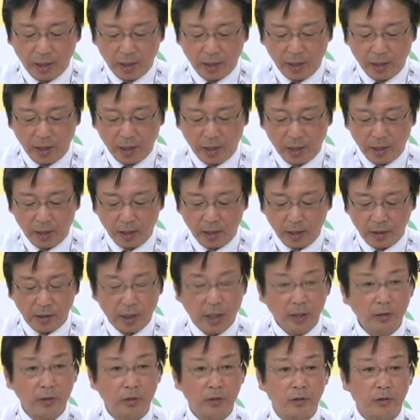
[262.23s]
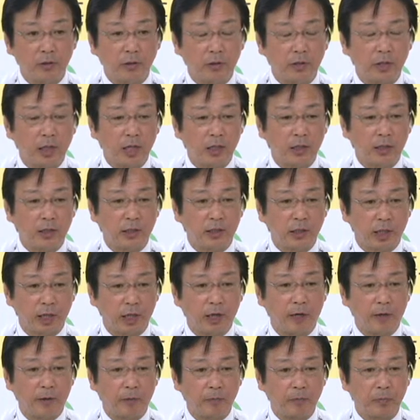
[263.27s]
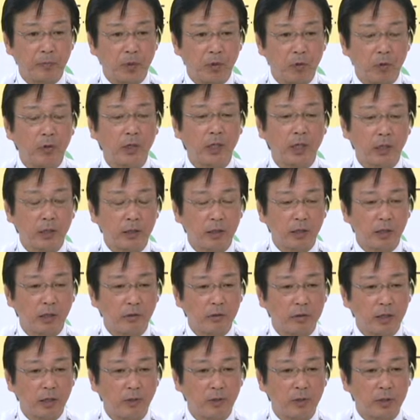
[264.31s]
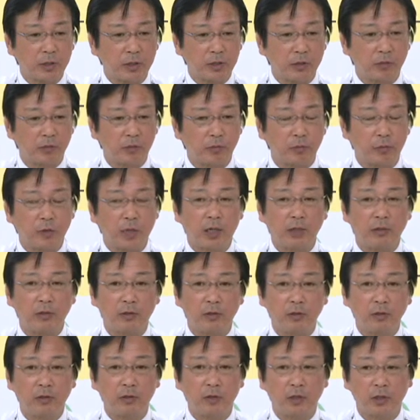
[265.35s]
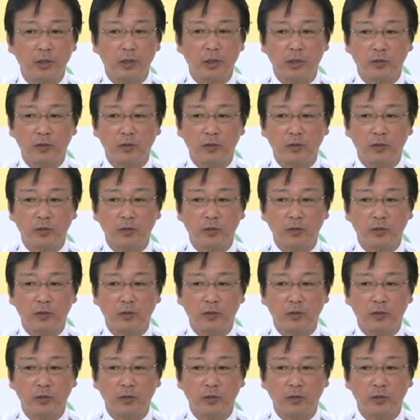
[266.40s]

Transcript: えー、33社、これは決定でございますけれども、プラス4、